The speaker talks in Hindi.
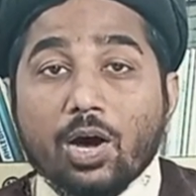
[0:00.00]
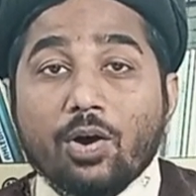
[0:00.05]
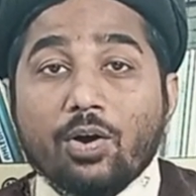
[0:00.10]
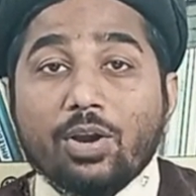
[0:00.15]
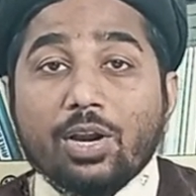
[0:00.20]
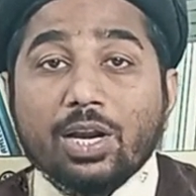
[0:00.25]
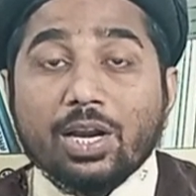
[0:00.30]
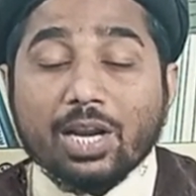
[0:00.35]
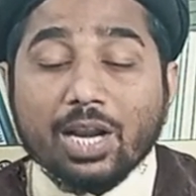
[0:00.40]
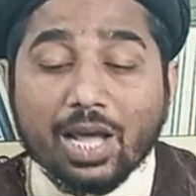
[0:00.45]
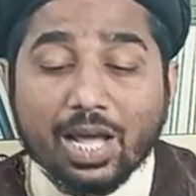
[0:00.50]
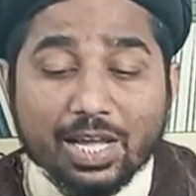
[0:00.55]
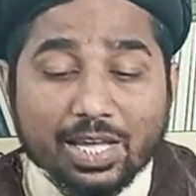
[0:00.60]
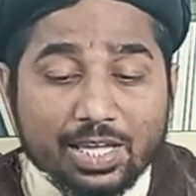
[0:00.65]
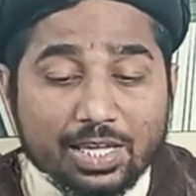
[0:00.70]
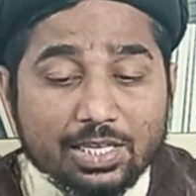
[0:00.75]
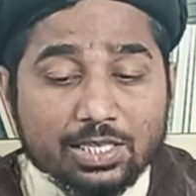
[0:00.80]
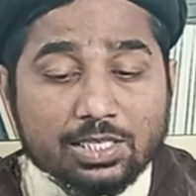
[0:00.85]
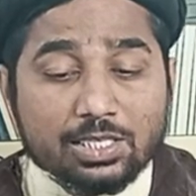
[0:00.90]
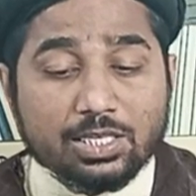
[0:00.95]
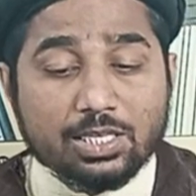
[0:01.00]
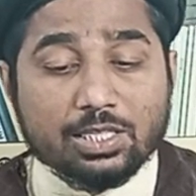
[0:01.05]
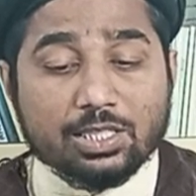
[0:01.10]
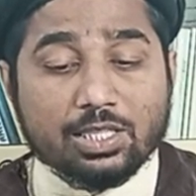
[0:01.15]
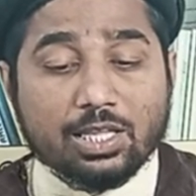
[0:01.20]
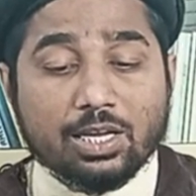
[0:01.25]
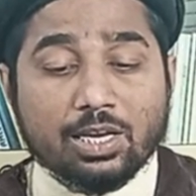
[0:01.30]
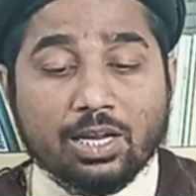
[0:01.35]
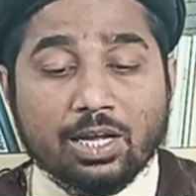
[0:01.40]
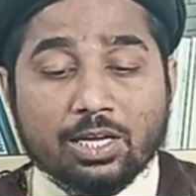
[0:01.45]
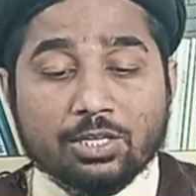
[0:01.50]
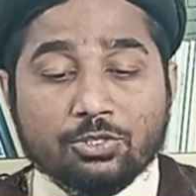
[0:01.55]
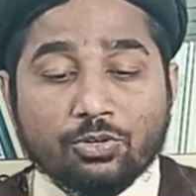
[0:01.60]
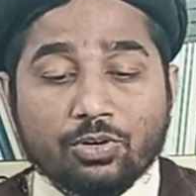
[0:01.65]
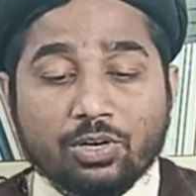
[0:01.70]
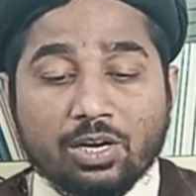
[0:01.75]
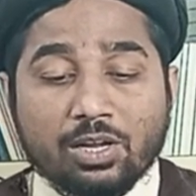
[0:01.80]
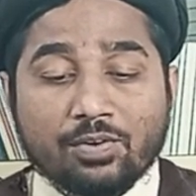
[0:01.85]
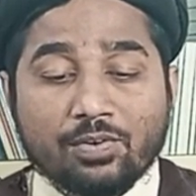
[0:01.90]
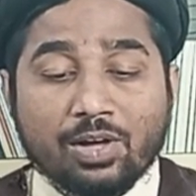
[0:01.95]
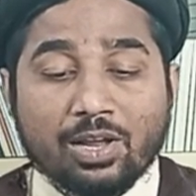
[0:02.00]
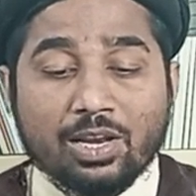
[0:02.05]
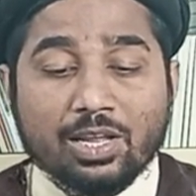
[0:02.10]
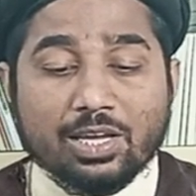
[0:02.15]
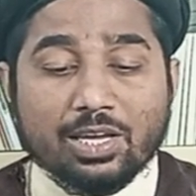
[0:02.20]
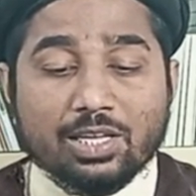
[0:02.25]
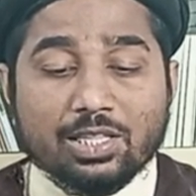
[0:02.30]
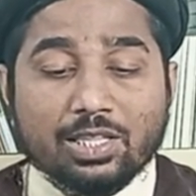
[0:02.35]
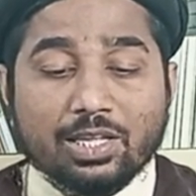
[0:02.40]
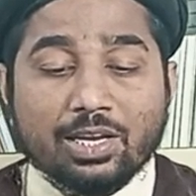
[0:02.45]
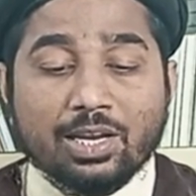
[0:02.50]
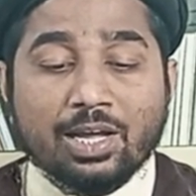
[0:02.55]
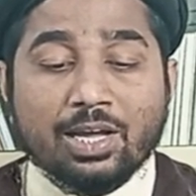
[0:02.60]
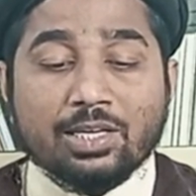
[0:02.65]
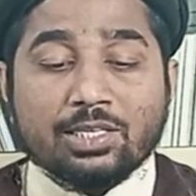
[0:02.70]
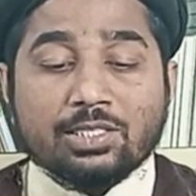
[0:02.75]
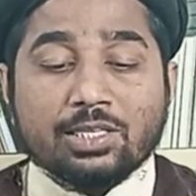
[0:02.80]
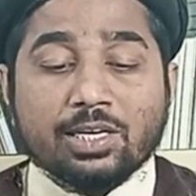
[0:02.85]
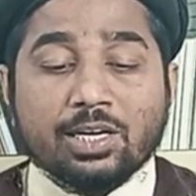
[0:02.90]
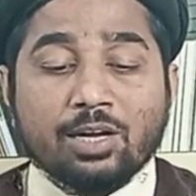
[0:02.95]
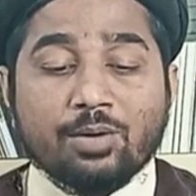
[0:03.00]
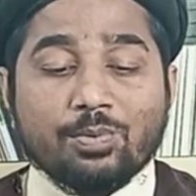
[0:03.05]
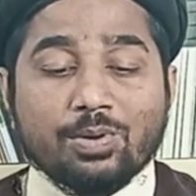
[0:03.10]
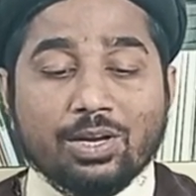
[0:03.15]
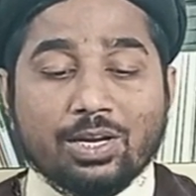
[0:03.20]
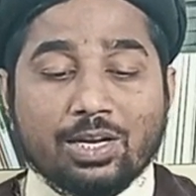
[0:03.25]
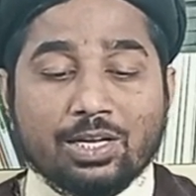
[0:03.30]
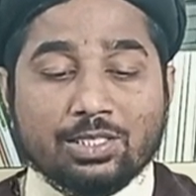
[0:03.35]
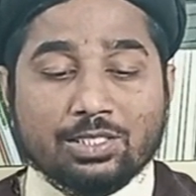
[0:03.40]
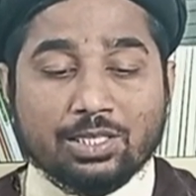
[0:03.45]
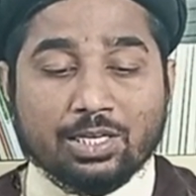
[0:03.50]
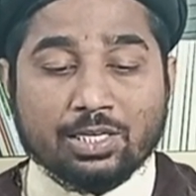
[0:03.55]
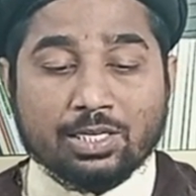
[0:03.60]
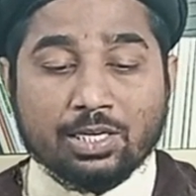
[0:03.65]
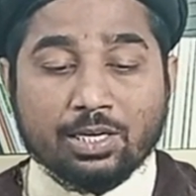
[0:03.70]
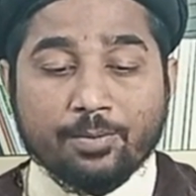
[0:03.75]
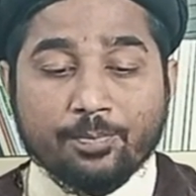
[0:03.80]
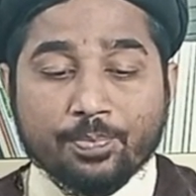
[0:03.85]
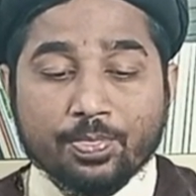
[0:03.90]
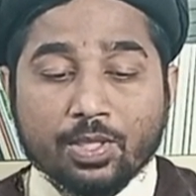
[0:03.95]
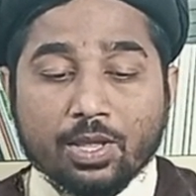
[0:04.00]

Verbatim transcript: और न किसी तनहा छोड़ने वाले की तनहाई से घबराना चाहिए